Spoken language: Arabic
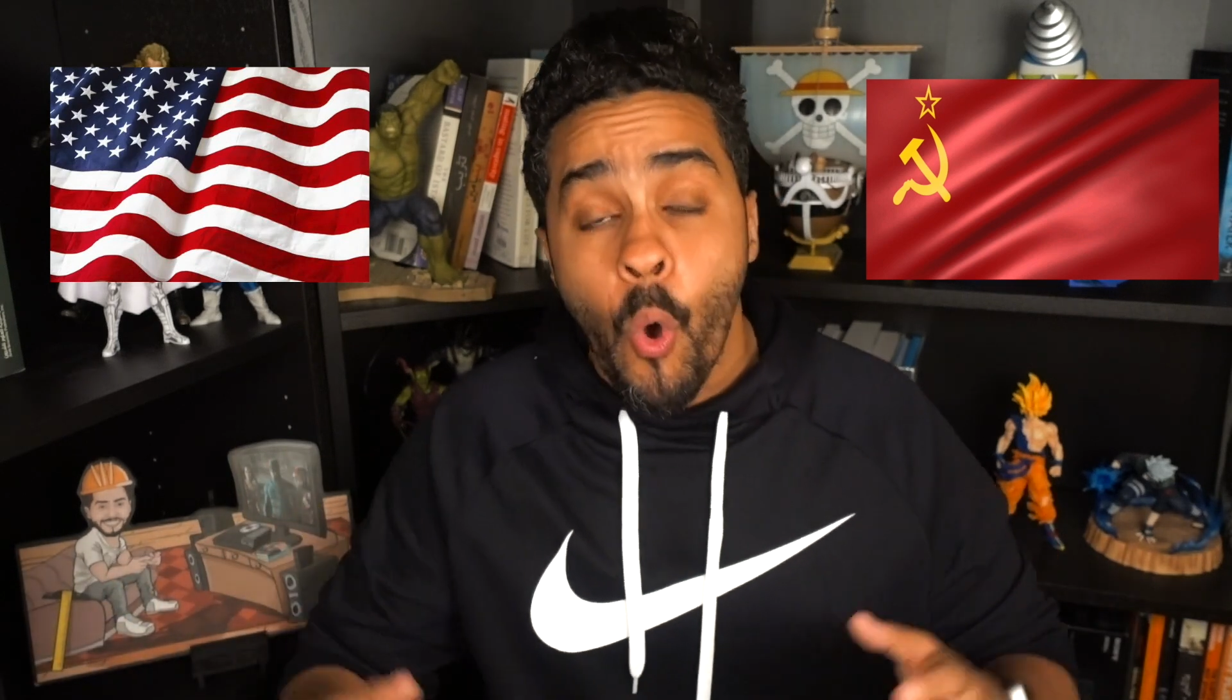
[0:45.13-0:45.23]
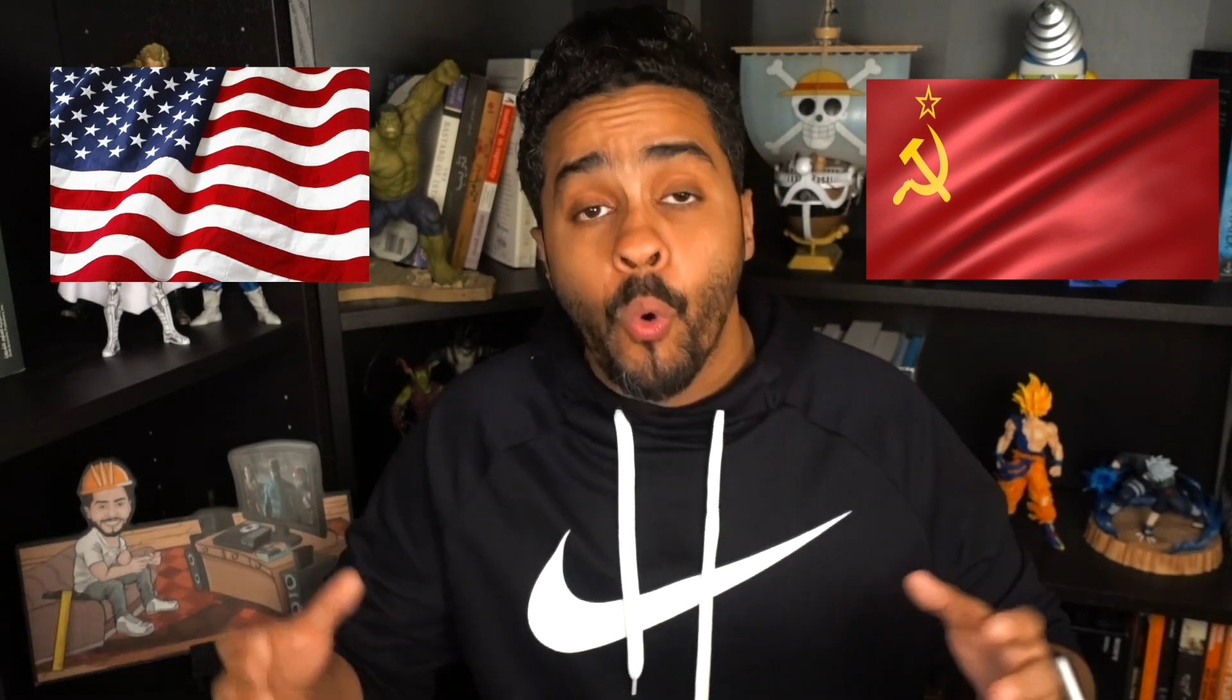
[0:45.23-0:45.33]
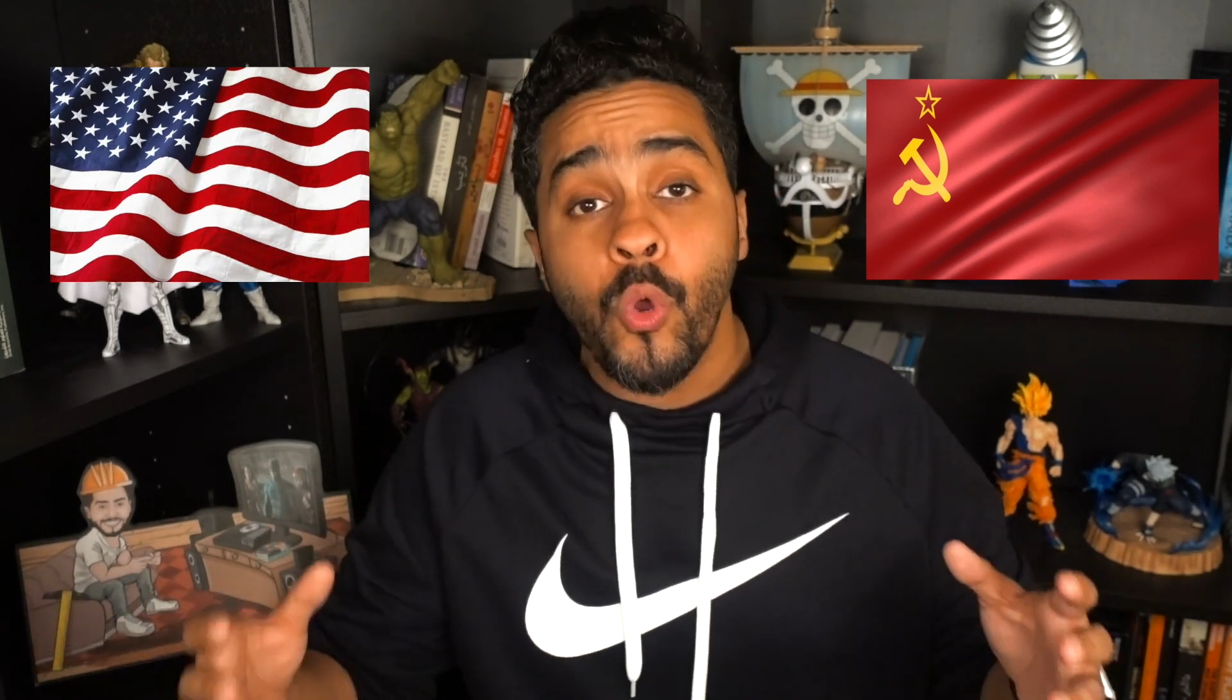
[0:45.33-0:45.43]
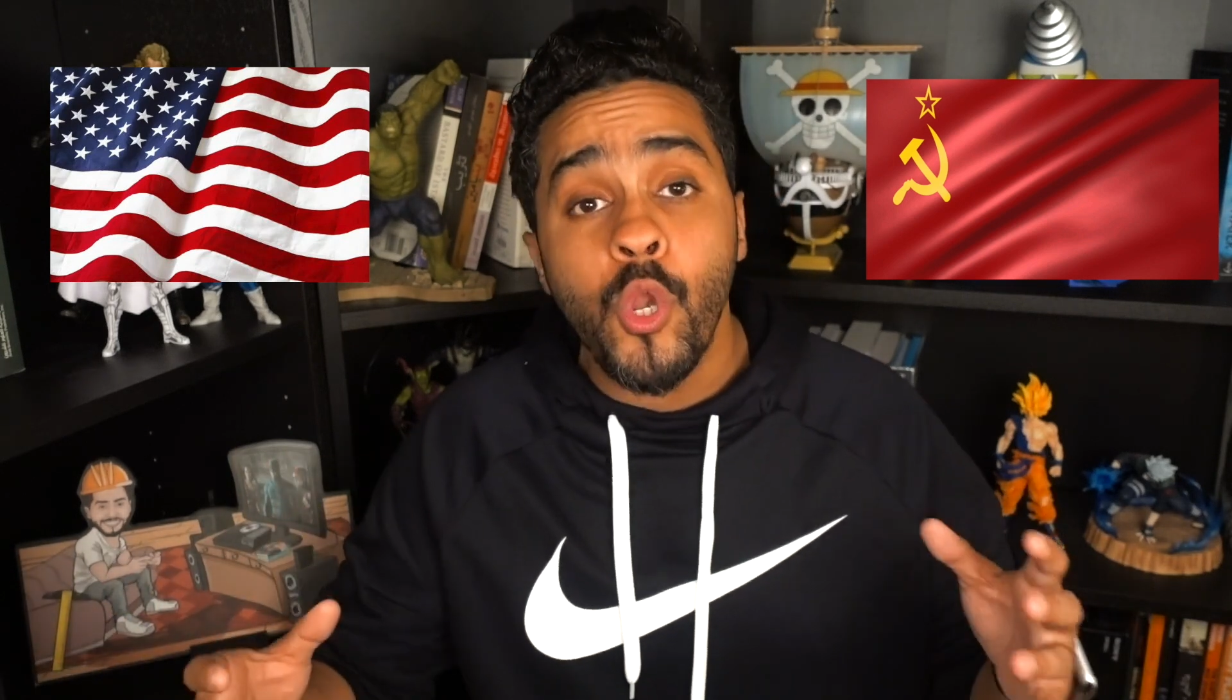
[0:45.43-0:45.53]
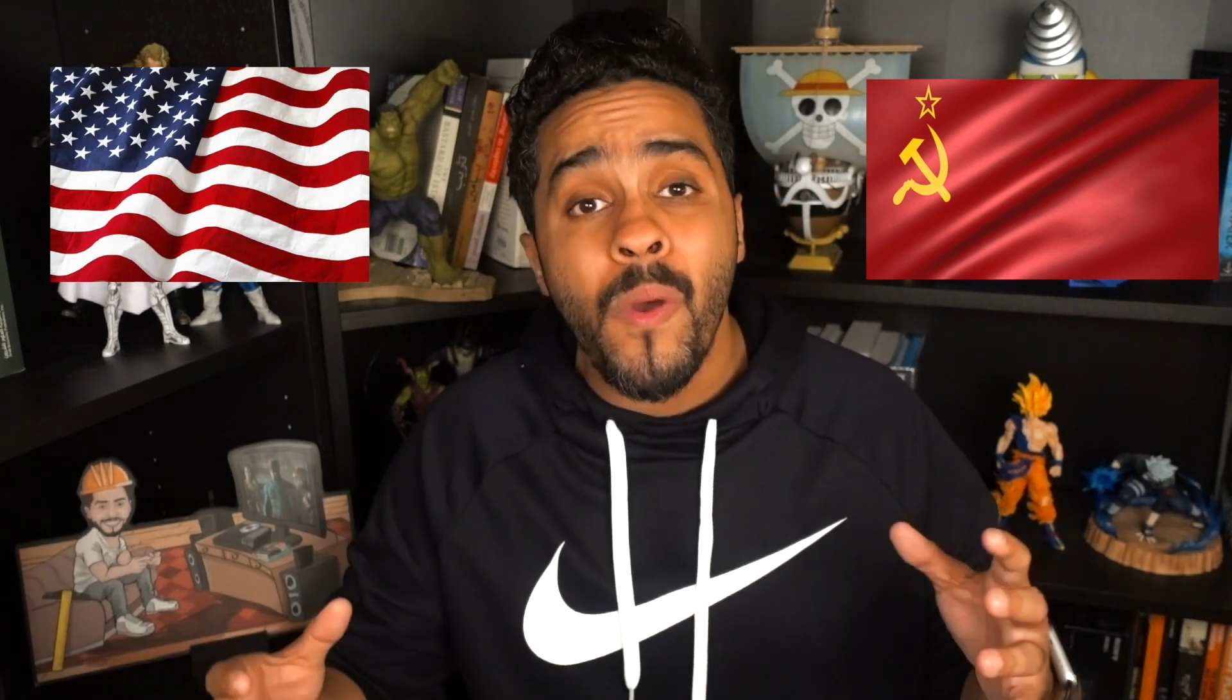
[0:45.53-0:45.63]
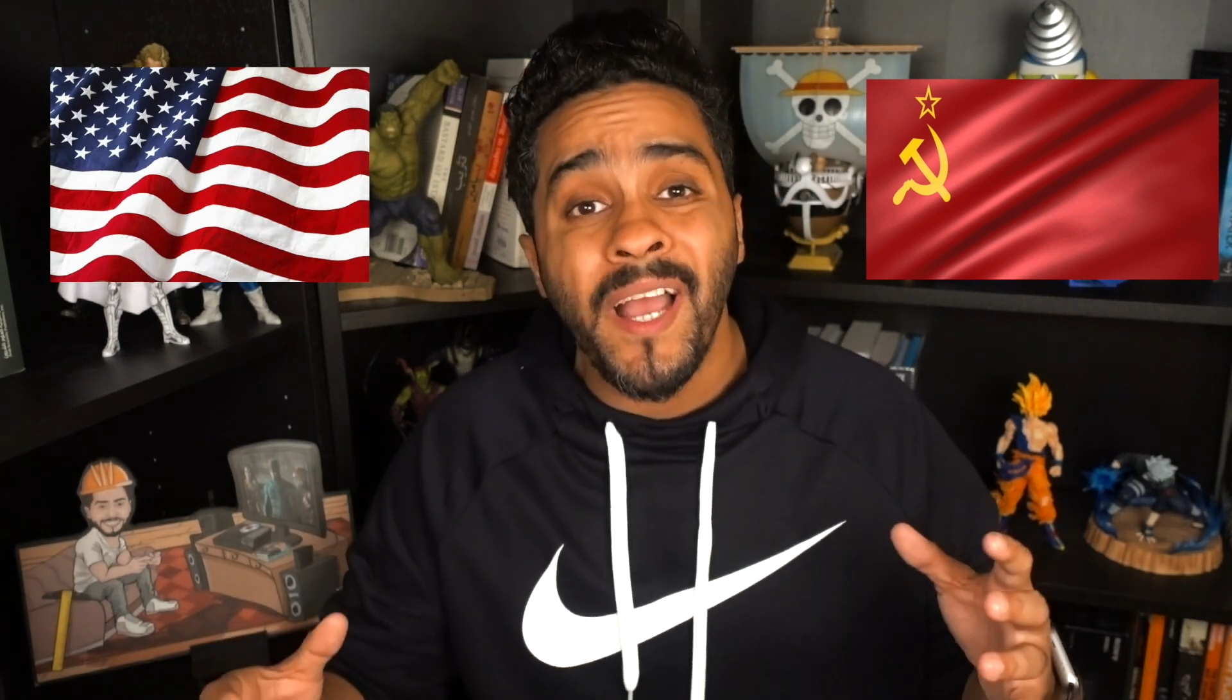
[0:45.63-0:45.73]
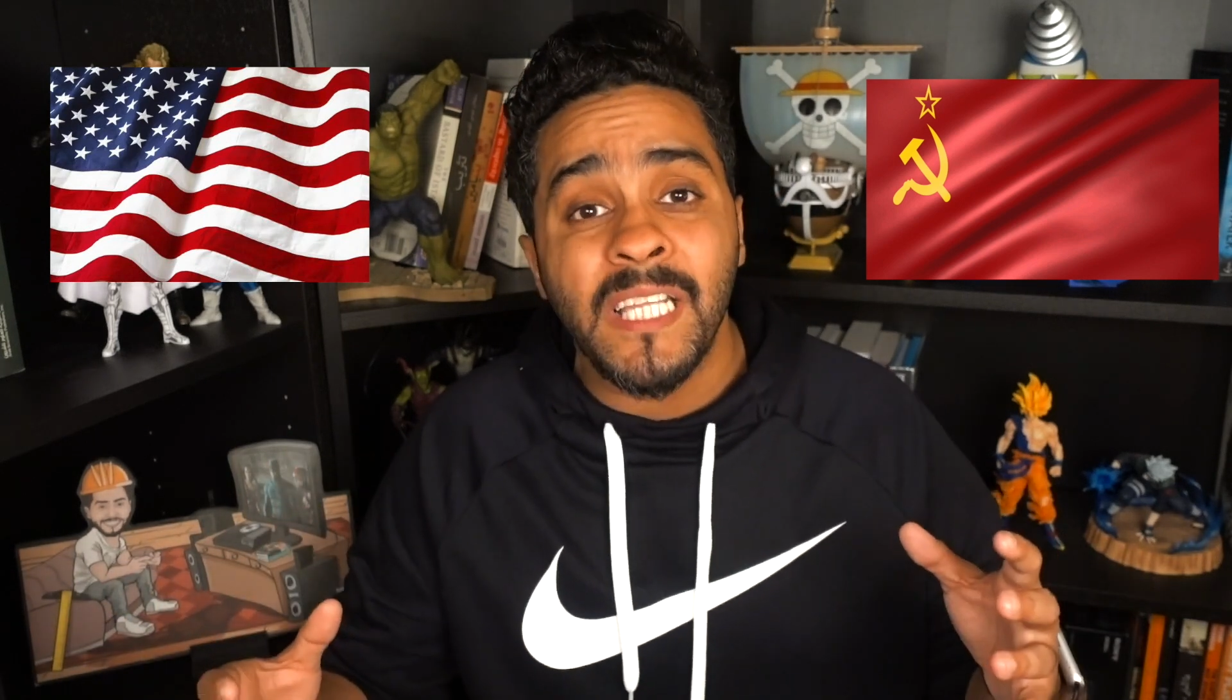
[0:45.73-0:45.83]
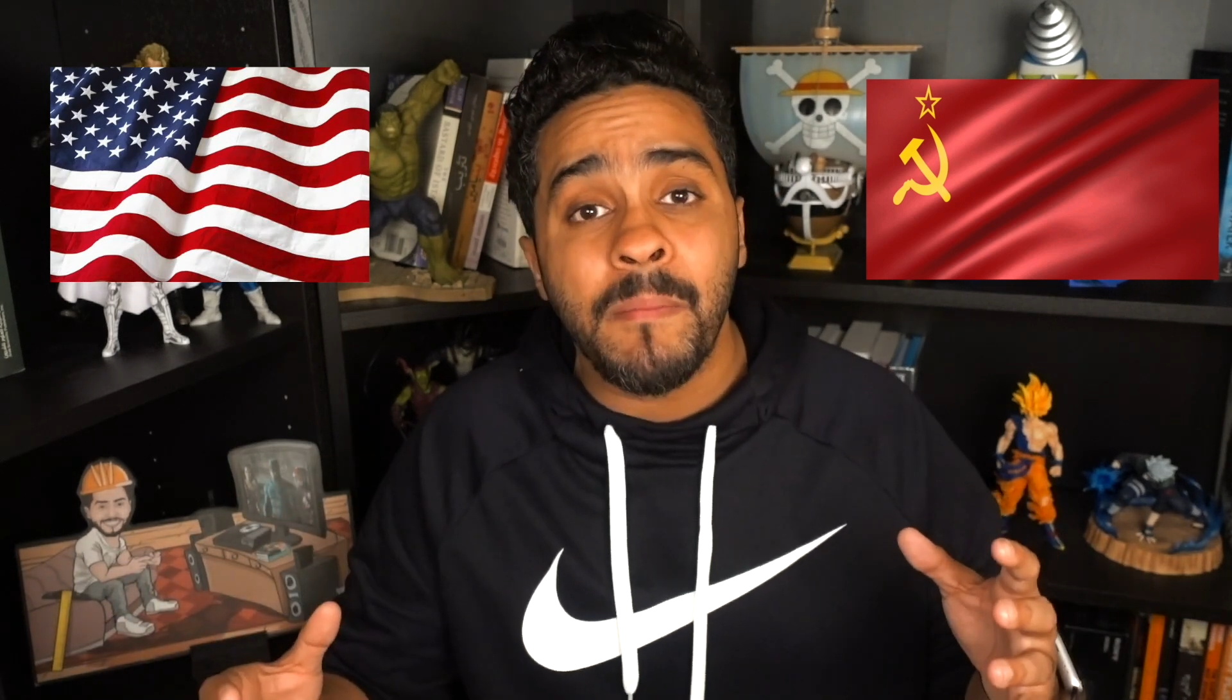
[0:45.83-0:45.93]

وكل واحد